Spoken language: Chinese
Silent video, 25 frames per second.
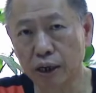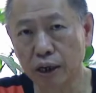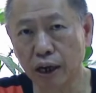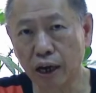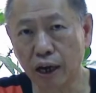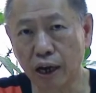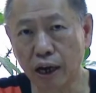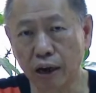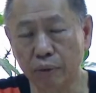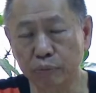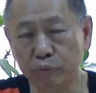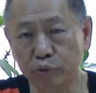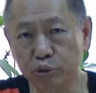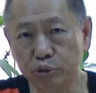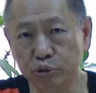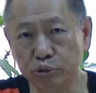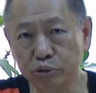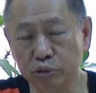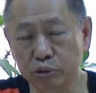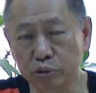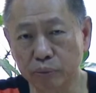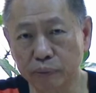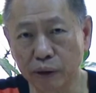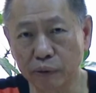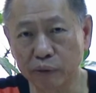啊，韩律
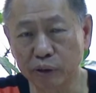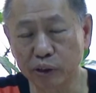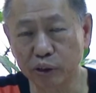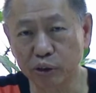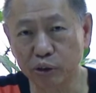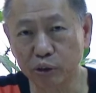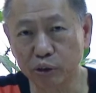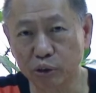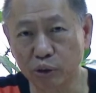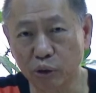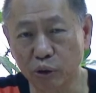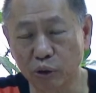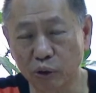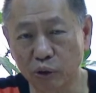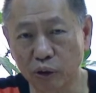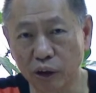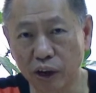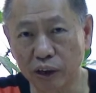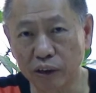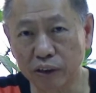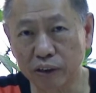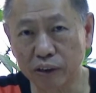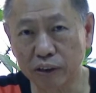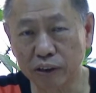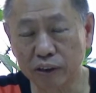师嘛要叫中国
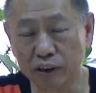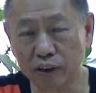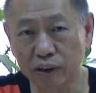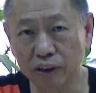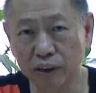来呢，